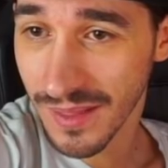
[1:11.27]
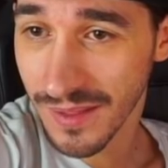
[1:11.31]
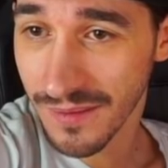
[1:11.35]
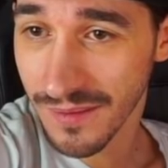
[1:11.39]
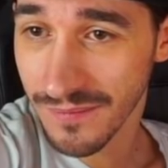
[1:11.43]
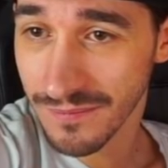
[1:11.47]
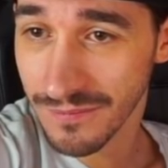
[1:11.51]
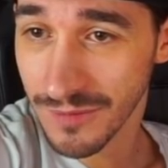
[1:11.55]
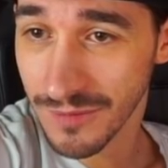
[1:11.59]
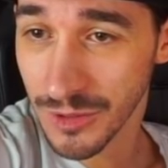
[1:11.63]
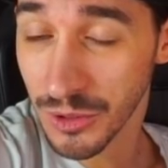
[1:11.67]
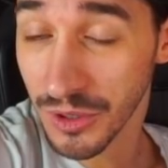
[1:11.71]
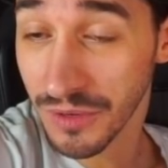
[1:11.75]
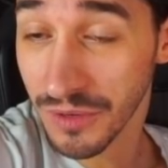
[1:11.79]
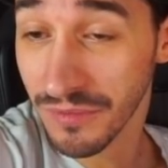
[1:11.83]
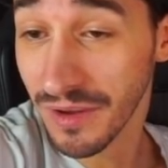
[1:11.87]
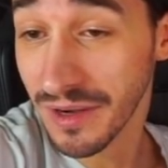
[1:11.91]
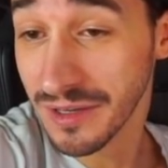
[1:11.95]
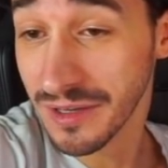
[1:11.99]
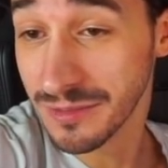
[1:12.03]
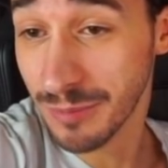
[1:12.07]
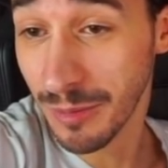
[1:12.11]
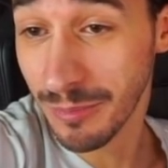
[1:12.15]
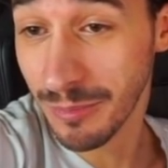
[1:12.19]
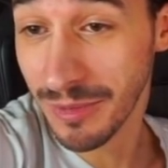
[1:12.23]
Vedo che
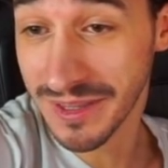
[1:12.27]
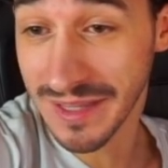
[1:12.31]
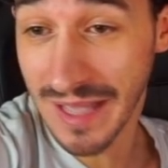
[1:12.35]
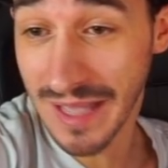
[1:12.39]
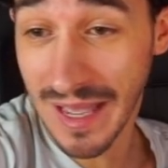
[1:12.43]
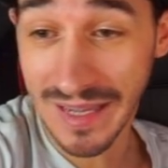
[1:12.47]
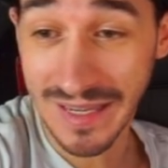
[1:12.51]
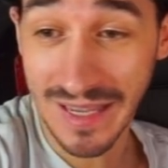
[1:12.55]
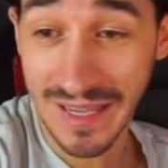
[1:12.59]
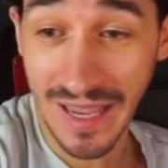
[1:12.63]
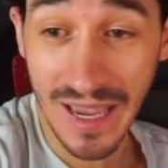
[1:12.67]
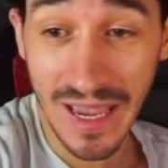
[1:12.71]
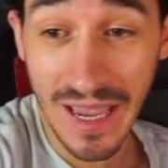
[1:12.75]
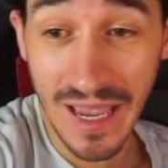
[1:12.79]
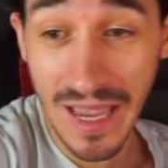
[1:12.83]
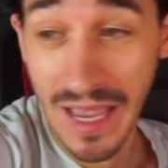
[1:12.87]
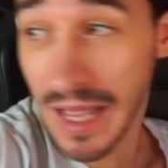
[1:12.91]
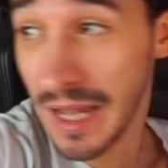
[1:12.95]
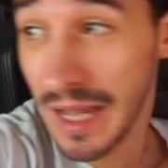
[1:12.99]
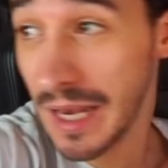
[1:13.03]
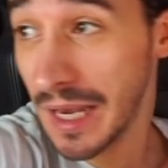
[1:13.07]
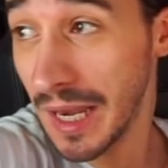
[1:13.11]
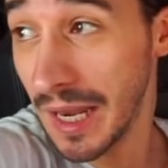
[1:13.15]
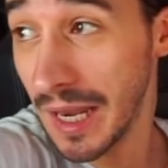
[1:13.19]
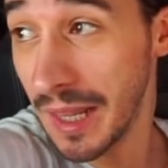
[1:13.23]
viene spammata anche
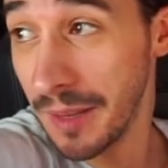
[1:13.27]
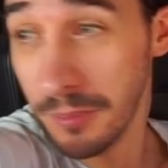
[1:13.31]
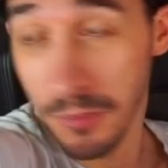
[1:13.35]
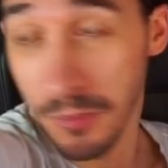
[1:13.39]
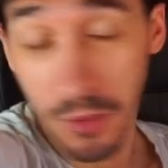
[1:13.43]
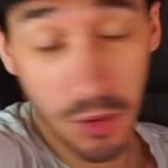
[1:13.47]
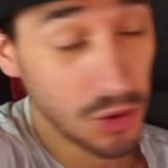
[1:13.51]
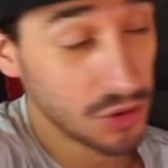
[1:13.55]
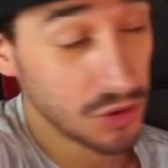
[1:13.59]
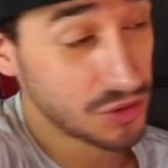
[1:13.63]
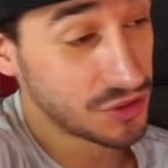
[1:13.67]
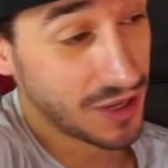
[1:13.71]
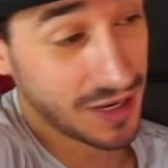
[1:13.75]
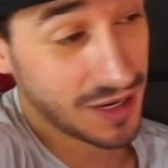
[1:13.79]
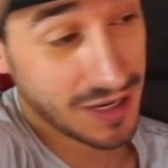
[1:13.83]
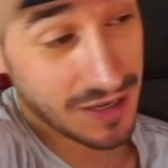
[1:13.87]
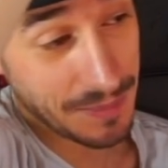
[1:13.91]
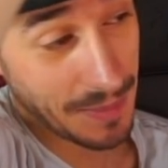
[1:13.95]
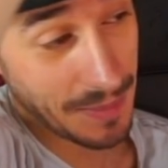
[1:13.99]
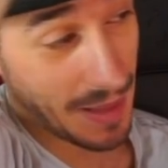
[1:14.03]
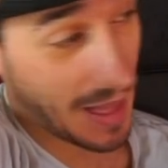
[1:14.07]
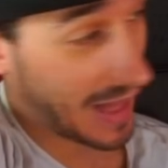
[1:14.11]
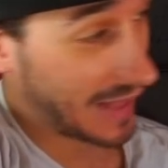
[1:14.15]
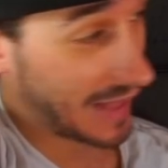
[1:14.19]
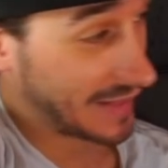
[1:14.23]
l'emota
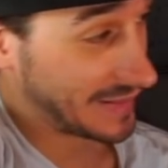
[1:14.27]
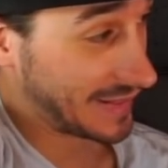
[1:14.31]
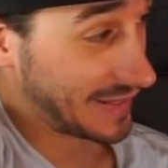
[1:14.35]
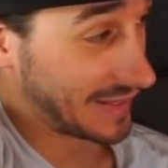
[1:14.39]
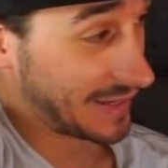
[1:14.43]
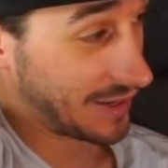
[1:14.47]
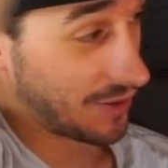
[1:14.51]
animata che